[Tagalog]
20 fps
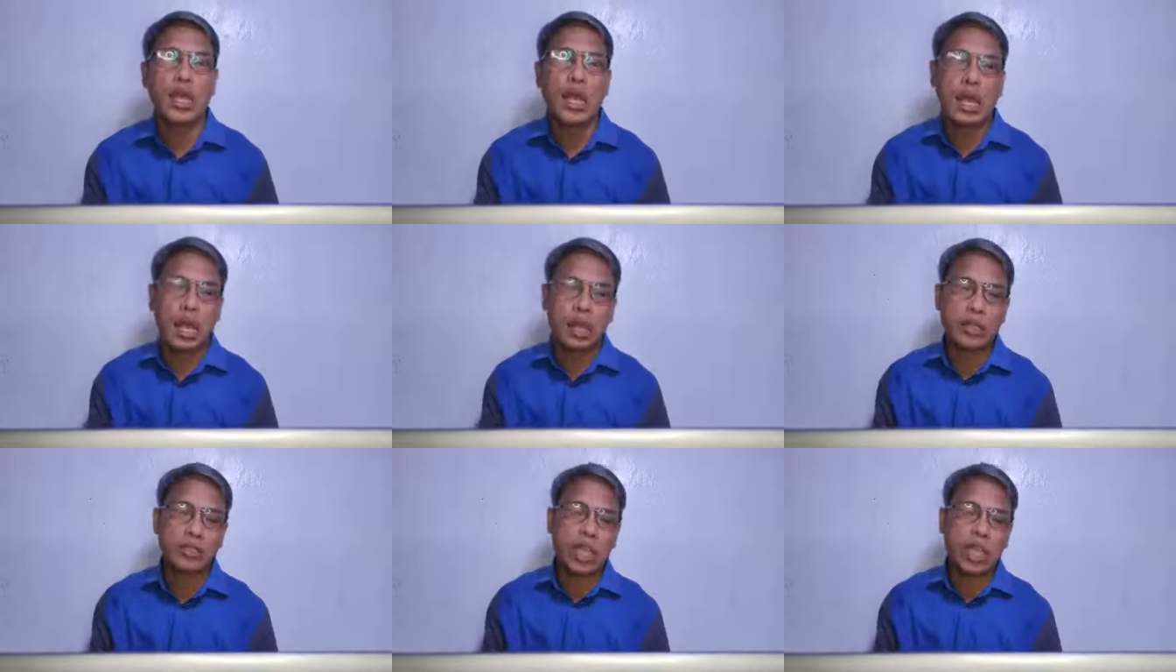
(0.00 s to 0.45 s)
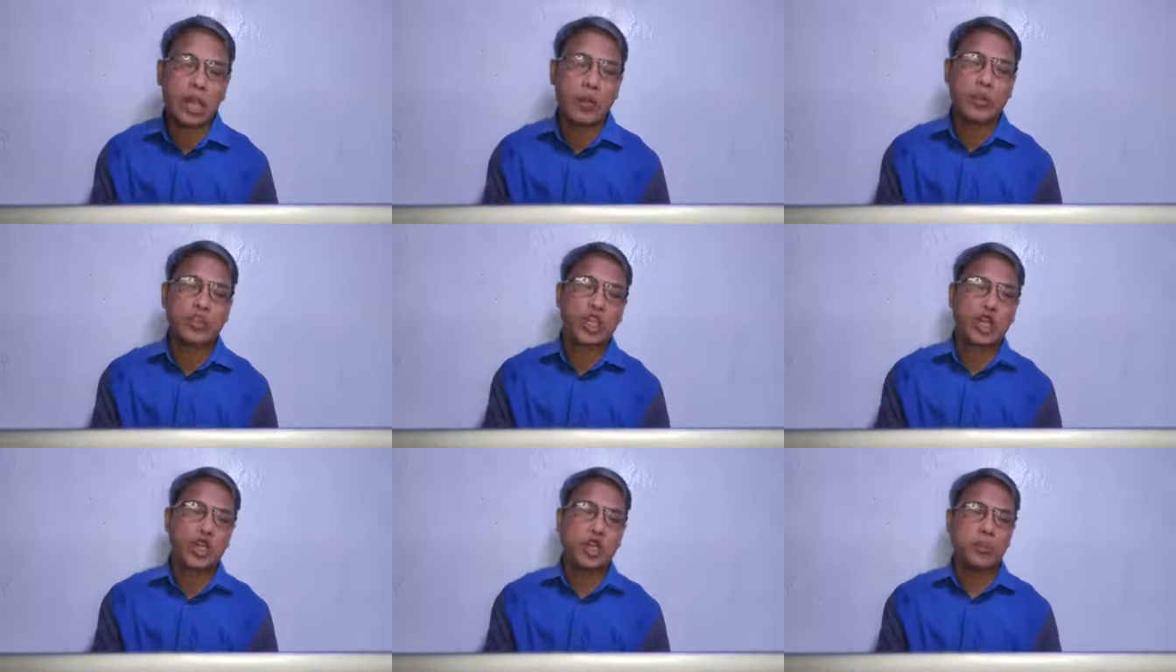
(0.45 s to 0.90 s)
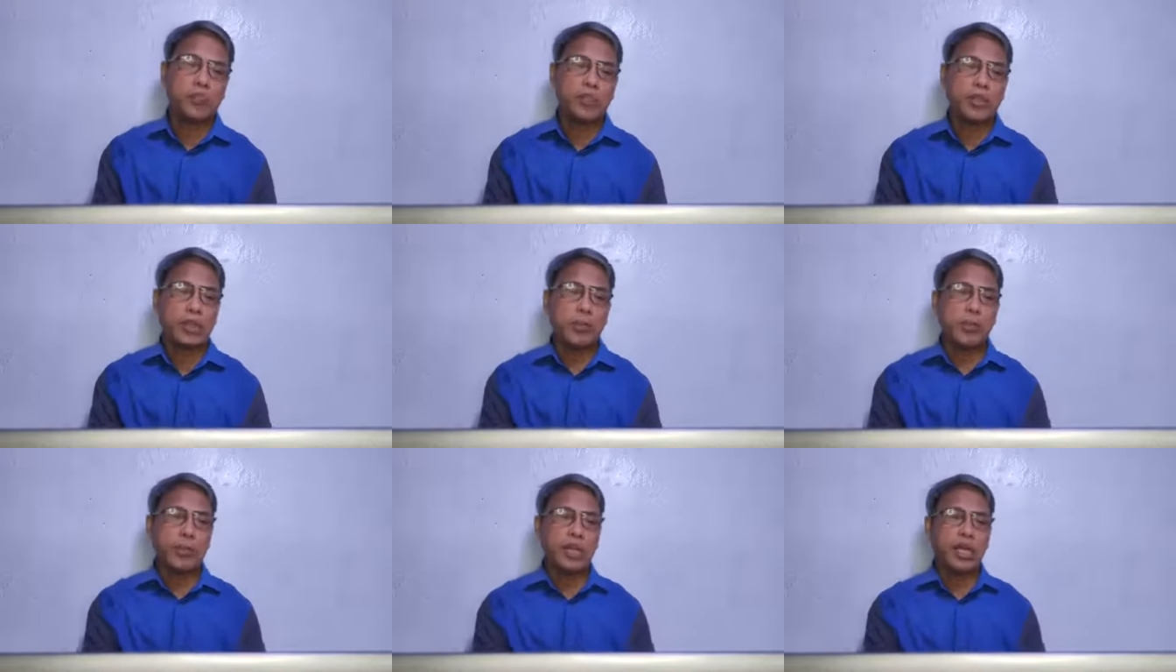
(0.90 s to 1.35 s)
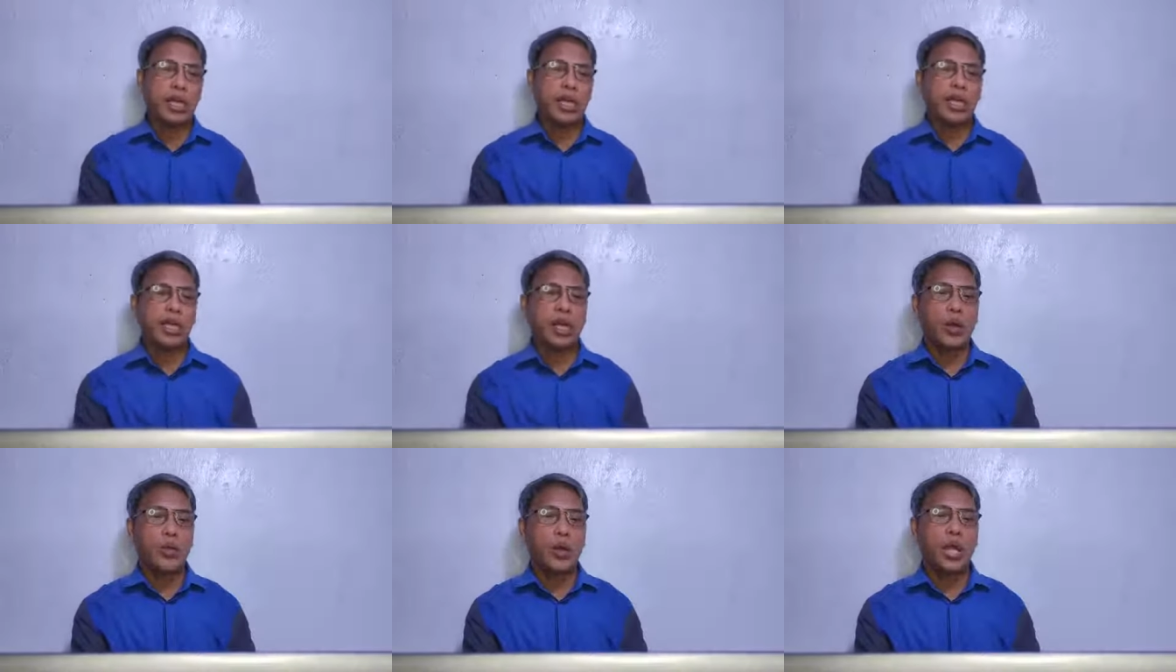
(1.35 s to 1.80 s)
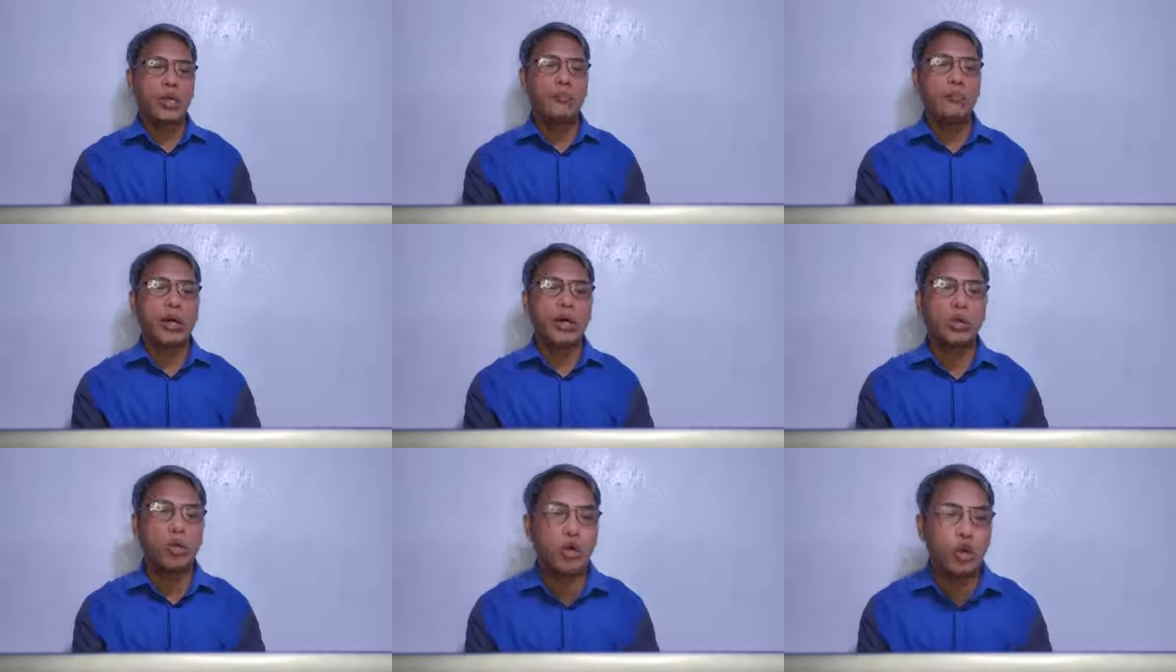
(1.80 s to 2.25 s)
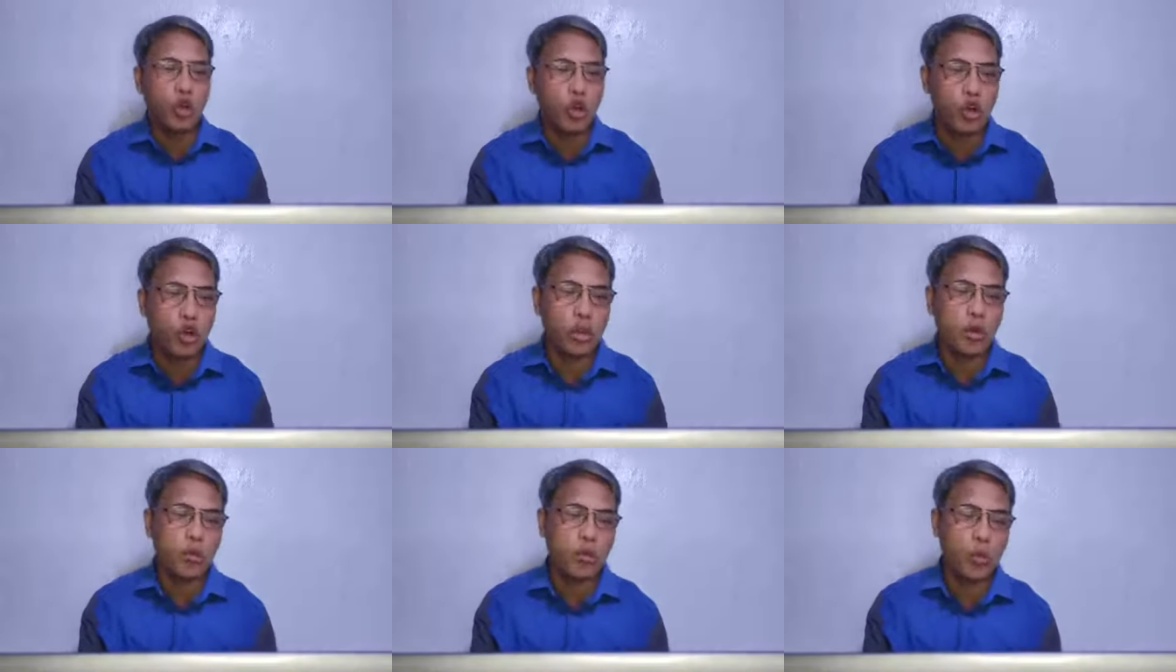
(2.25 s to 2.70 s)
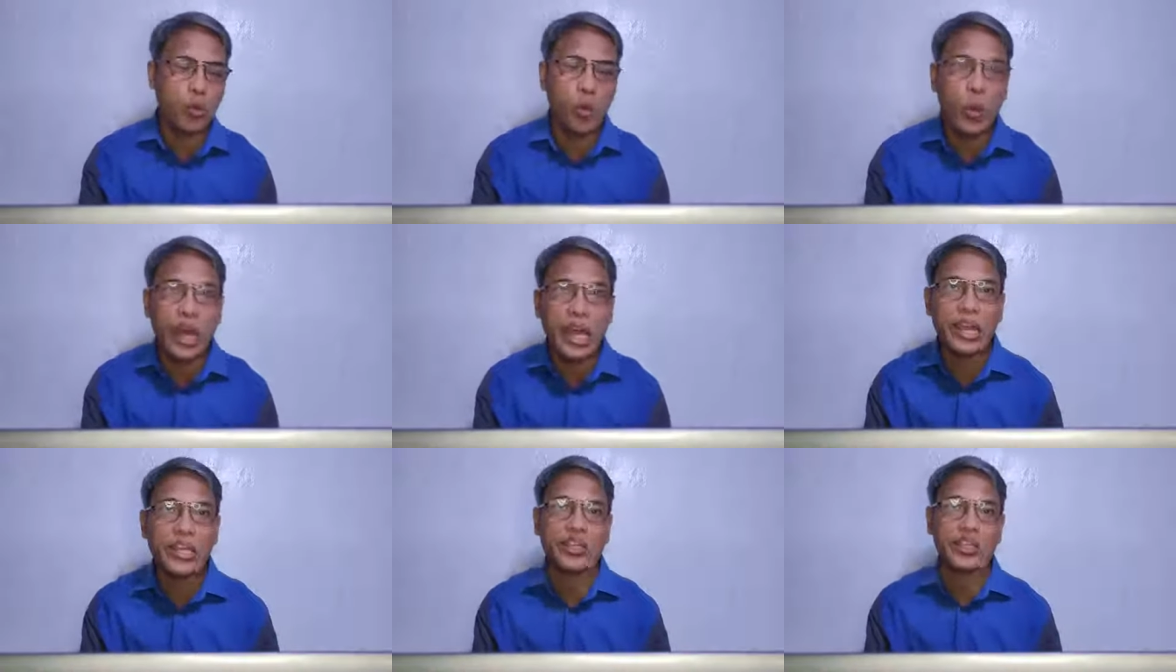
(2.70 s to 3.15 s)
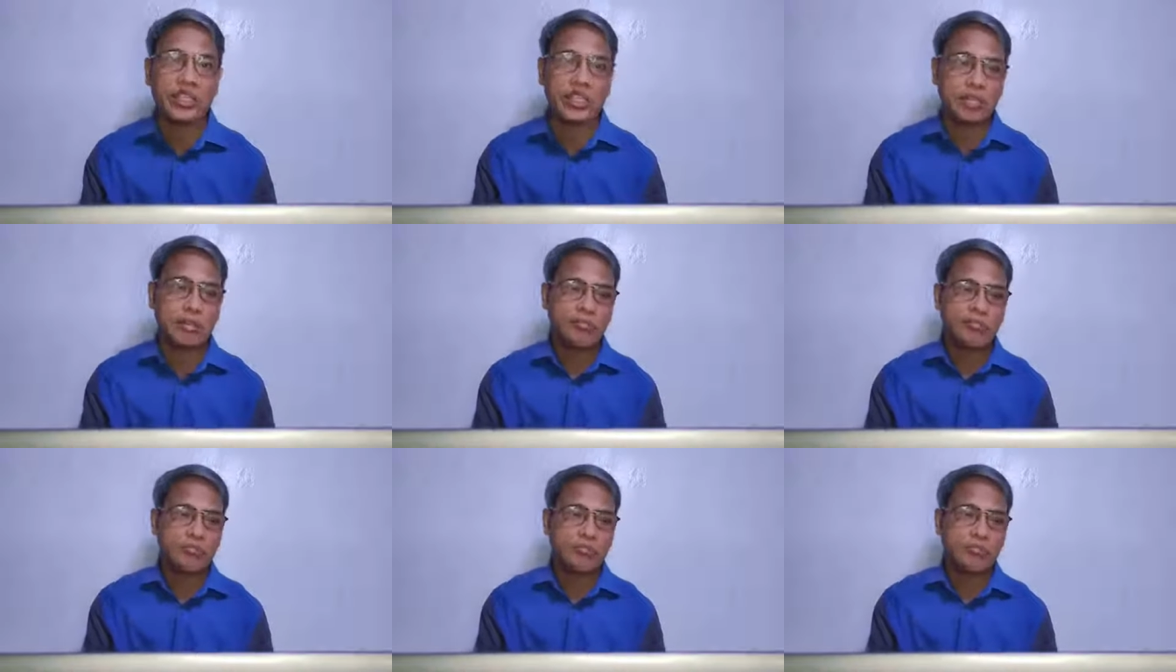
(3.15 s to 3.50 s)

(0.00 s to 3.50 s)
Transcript: Ang tawag sa iyo ng Biblia, ikaw ay marunong, wise,